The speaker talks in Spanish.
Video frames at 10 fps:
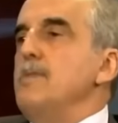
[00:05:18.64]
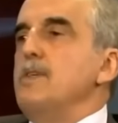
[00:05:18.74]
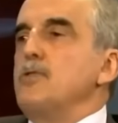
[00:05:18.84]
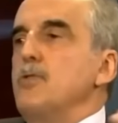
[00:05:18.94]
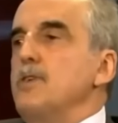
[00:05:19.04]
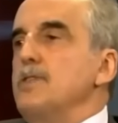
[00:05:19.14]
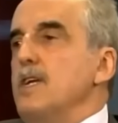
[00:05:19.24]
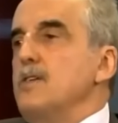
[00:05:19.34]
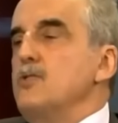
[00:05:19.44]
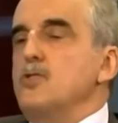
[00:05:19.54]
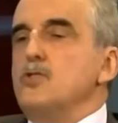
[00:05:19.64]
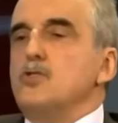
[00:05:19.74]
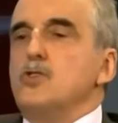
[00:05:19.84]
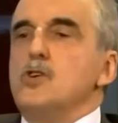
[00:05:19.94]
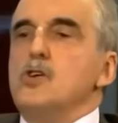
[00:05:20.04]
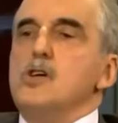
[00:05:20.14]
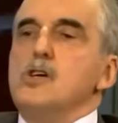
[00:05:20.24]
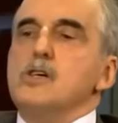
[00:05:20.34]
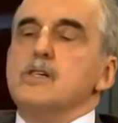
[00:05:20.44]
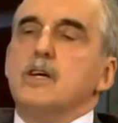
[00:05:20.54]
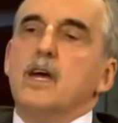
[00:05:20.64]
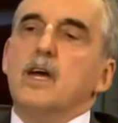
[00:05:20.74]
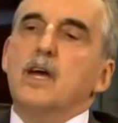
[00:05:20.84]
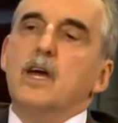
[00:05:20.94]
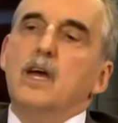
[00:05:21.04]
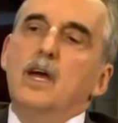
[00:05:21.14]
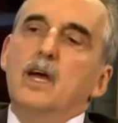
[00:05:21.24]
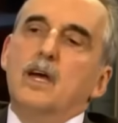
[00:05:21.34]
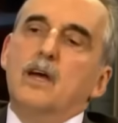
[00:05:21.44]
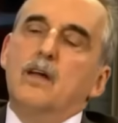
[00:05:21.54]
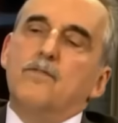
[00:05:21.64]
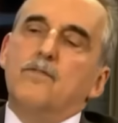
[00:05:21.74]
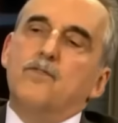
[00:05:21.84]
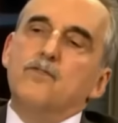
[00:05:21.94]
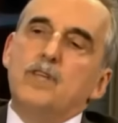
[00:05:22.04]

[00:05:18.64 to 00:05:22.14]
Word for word: del resultado electoral no es en el marco del sistema.